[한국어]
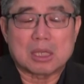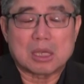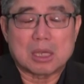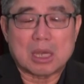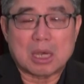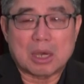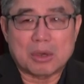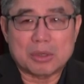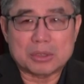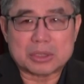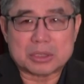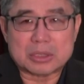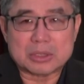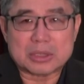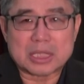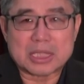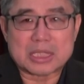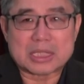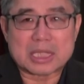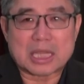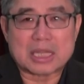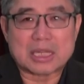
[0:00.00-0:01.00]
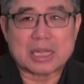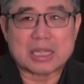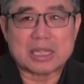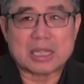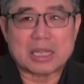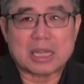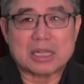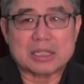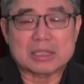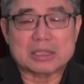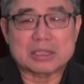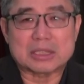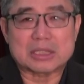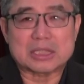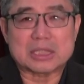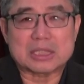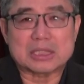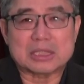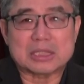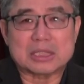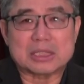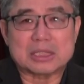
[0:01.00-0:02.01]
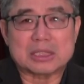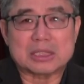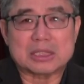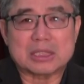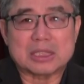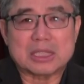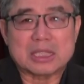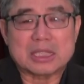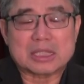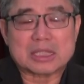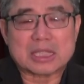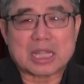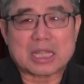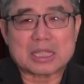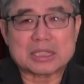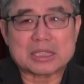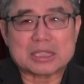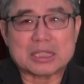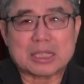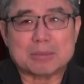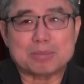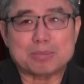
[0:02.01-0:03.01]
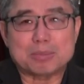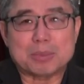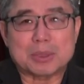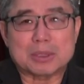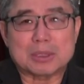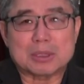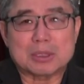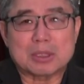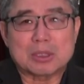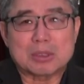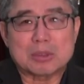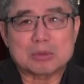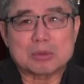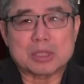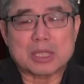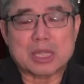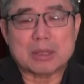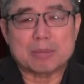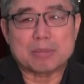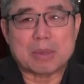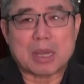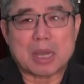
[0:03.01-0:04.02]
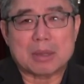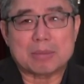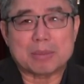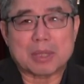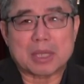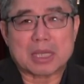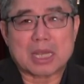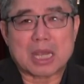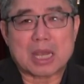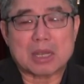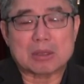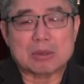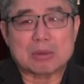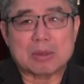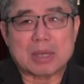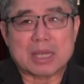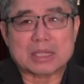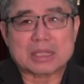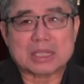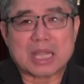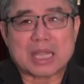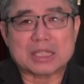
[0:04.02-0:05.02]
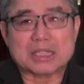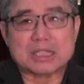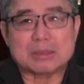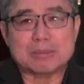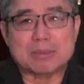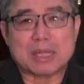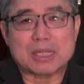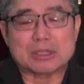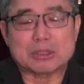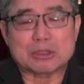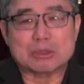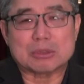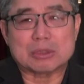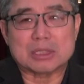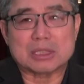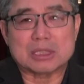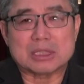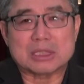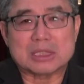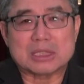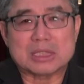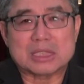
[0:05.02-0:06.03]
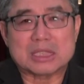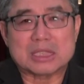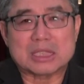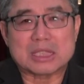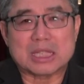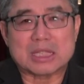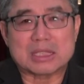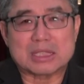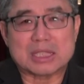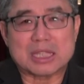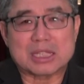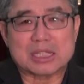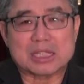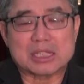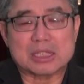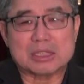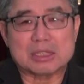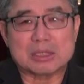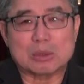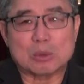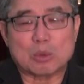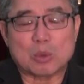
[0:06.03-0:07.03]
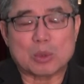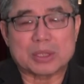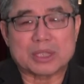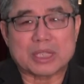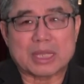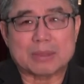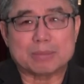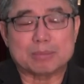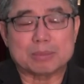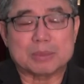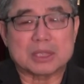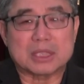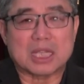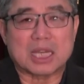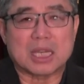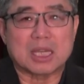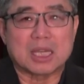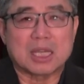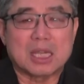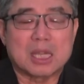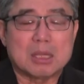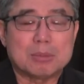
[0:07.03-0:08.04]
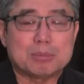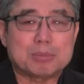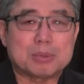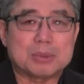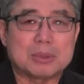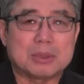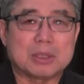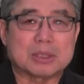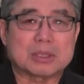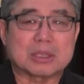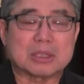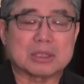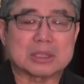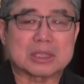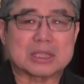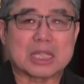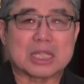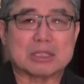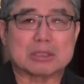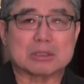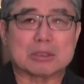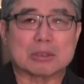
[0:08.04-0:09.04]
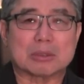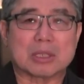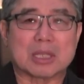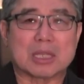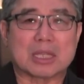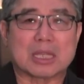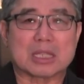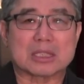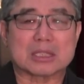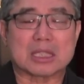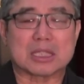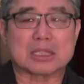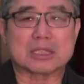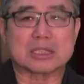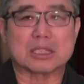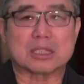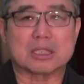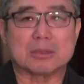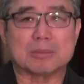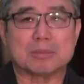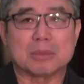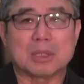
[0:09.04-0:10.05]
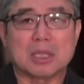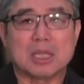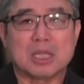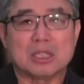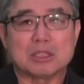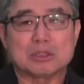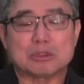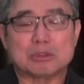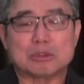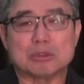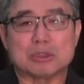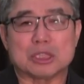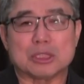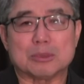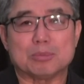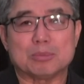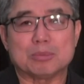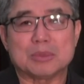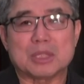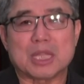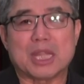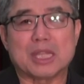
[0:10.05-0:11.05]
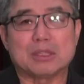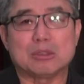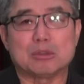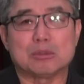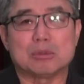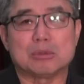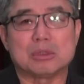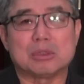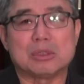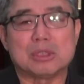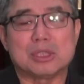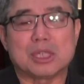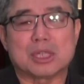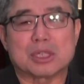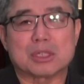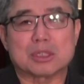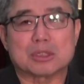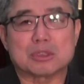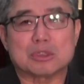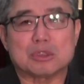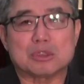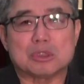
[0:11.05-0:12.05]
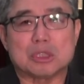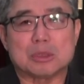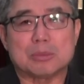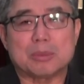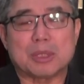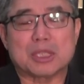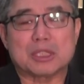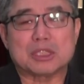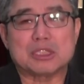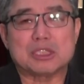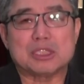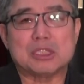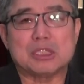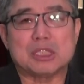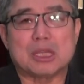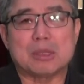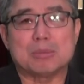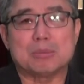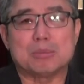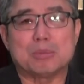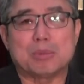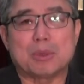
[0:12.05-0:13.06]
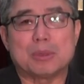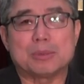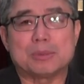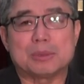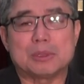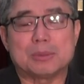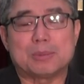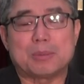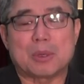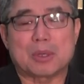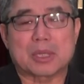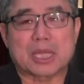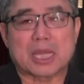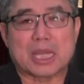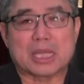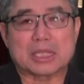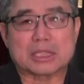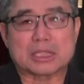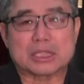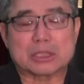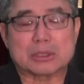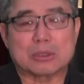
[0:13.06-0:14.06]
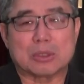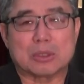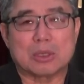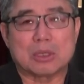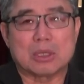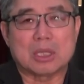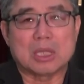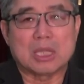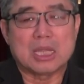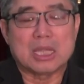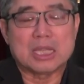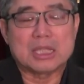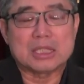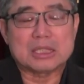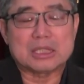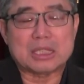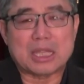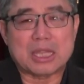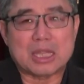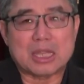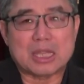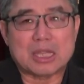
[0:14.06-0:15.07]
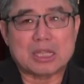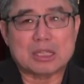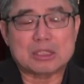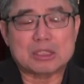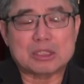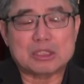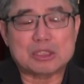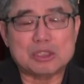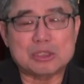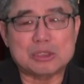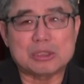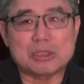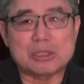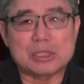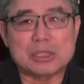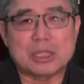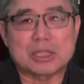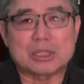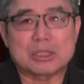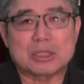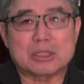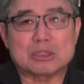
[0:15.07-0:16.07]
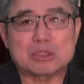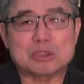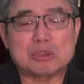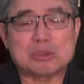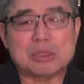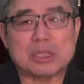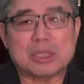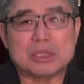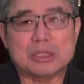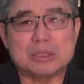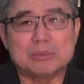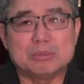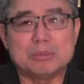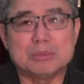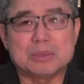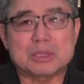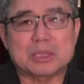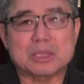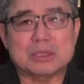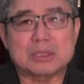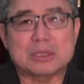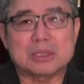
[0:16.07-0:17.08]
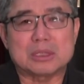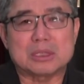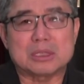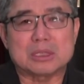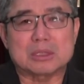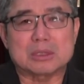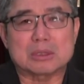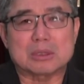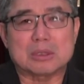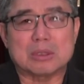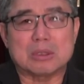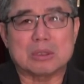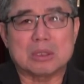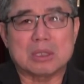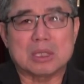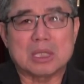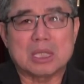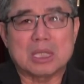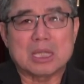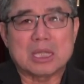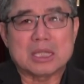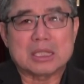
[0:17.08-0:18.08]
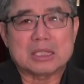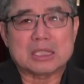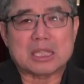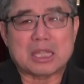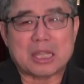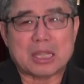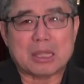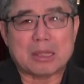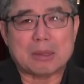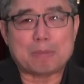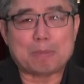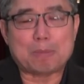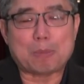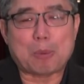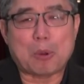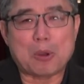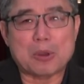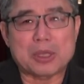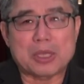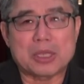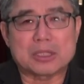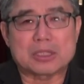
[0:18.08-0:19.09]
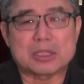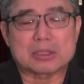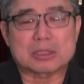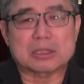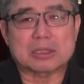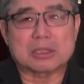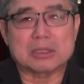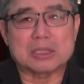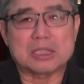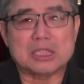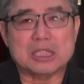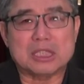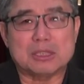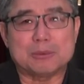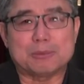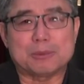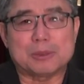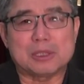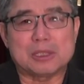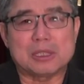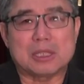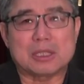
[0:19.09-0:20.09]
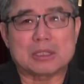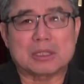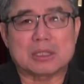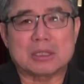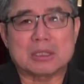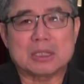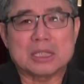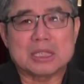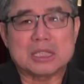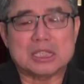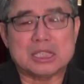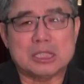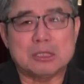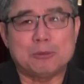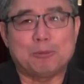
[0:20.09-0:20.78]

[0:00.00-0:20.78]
어떻게 살아야 할 것인지를 다시 한번 우리의 마음의 각오와 다짐할 수 있는 시간 되기를 원합니다. 불렀던 찬송의 가사처럼 주님, 내 눈을 열어 주님의 귀한 법을 보게 하시고, 내 귀를 열어 주의 음성을 듣고, 내 봉해졌던 입을 열어 이